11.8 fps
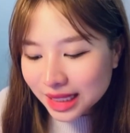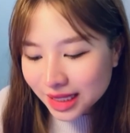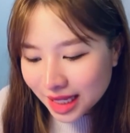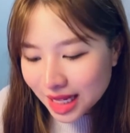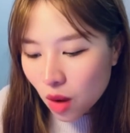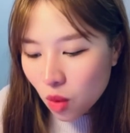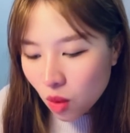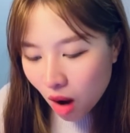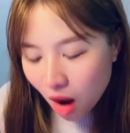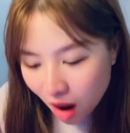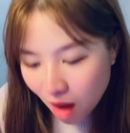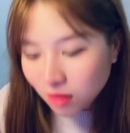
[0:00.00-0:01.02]
เกี่ยว
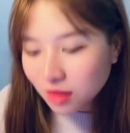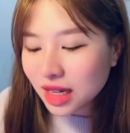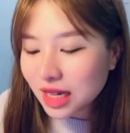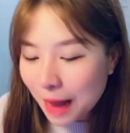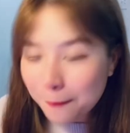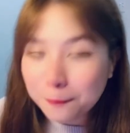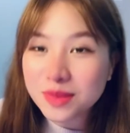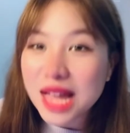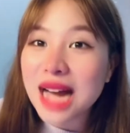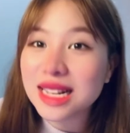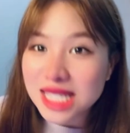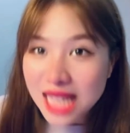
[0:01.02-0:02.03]
ข้องกับ
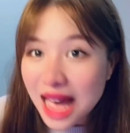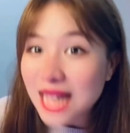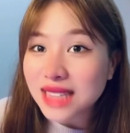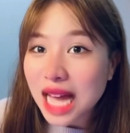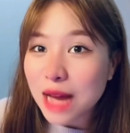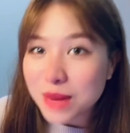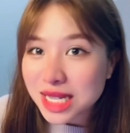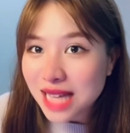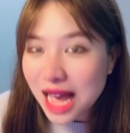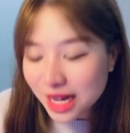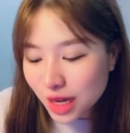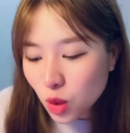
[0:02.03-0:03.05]
ต่างชาติต่างภา
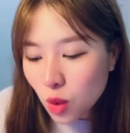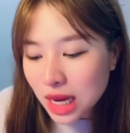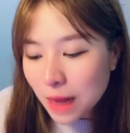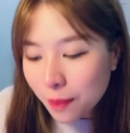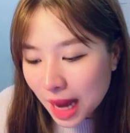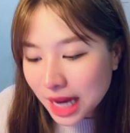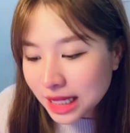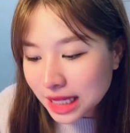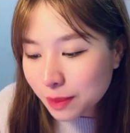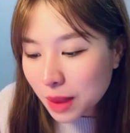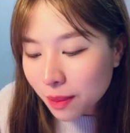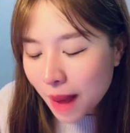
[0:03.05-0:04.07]
ษาได้ด้วย และไพ่
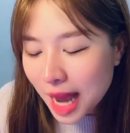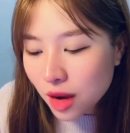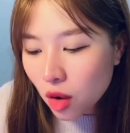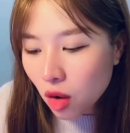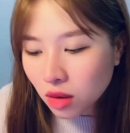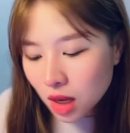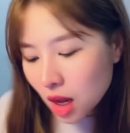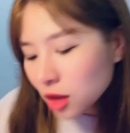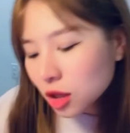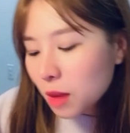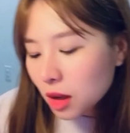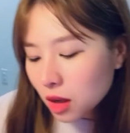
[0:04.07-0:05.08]
นี้เป็นไพ่ของ
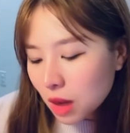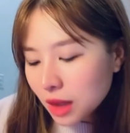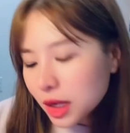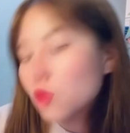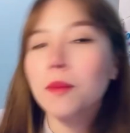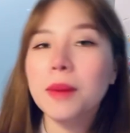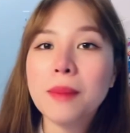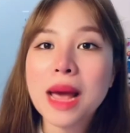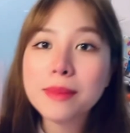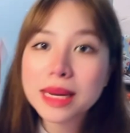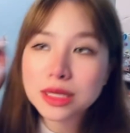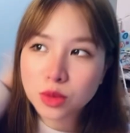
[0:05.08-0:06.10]
ต้องบอกเลยว่าเดอะเวิร์เป็นไพ่
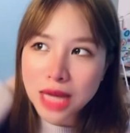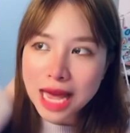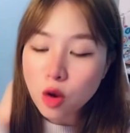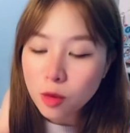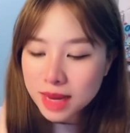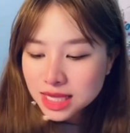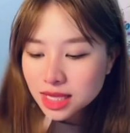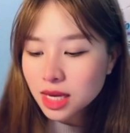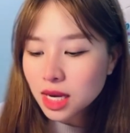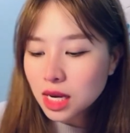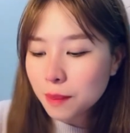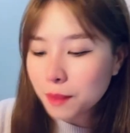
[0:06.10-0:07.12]
ใบสุดท้ายของเมเจอ
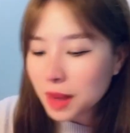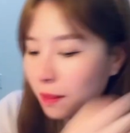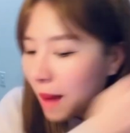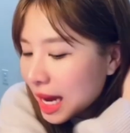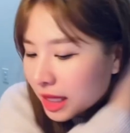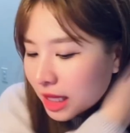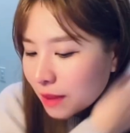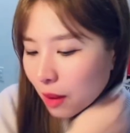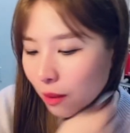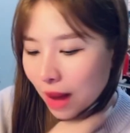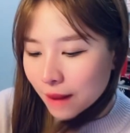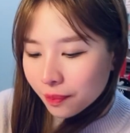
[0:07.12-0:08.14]
ร์ และเป็นไพ่ที่แบ
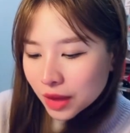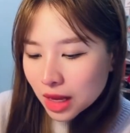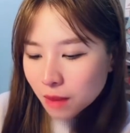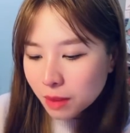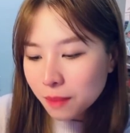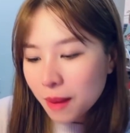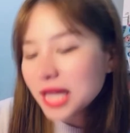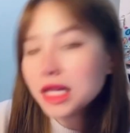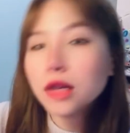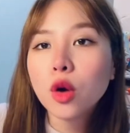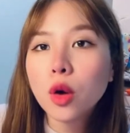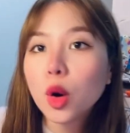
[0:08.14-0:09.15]
บว่า เป็นไพ่
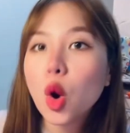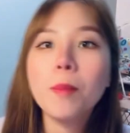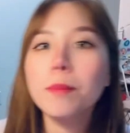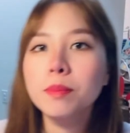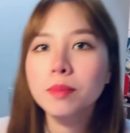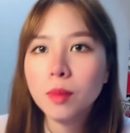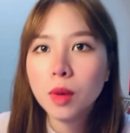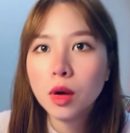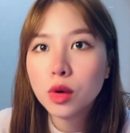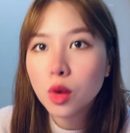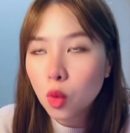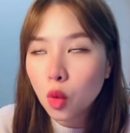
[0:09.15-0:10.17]
ที่ครบ
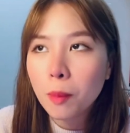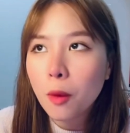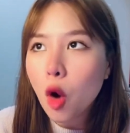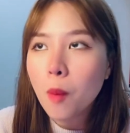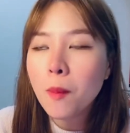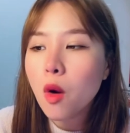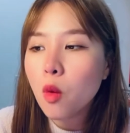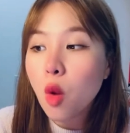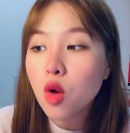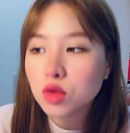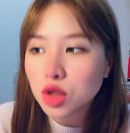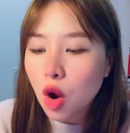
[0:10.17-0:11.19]
รูปครบว
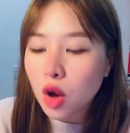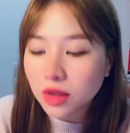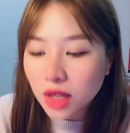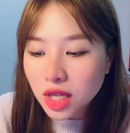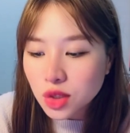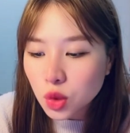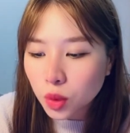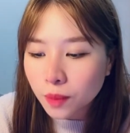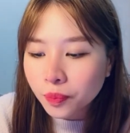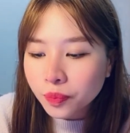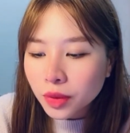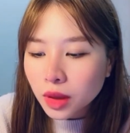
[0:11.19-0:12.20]
งจรที่สุด
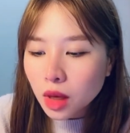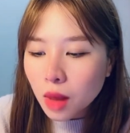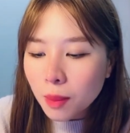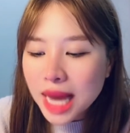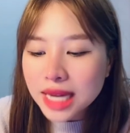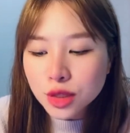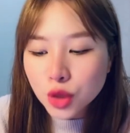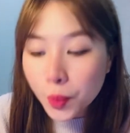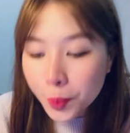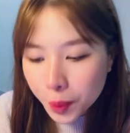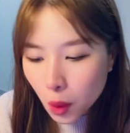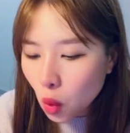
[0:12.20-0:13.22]
ไพ่สม
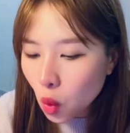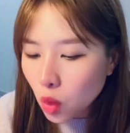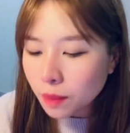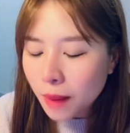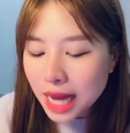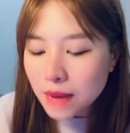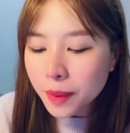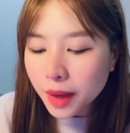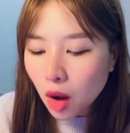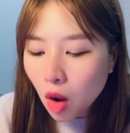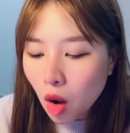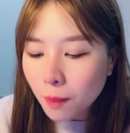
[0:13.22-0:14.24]
บูรณ์ไพ่พ
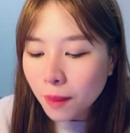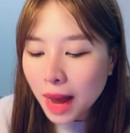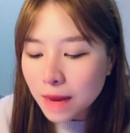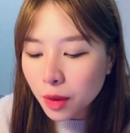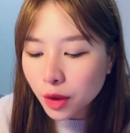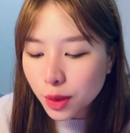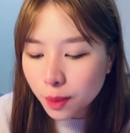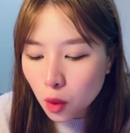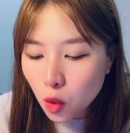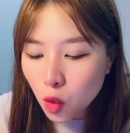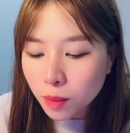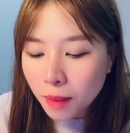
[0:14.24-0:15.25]
ร้อมไพ่บริ
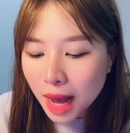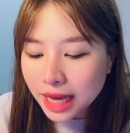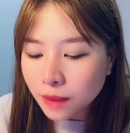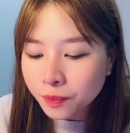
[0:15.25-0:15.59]
บูรณ์ไพ่